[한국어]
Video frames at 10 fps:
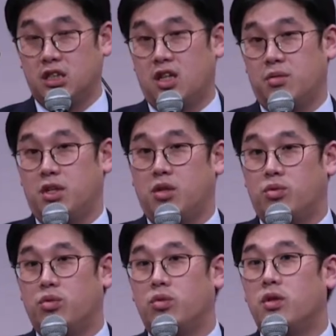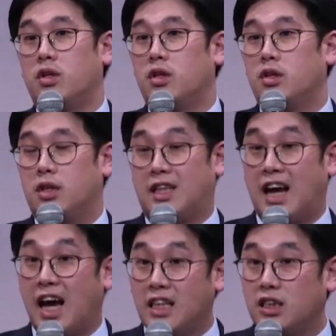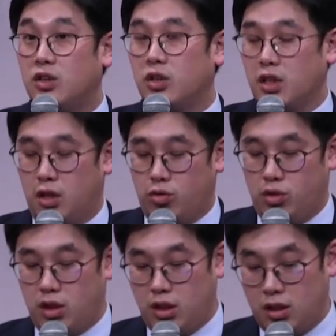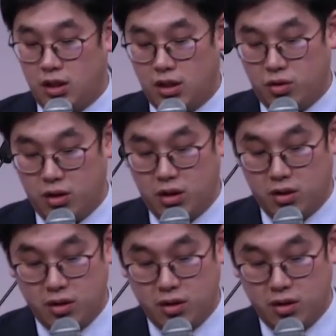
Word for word: 사람이라고 다 지켰다라고 얘기한다는 거예요.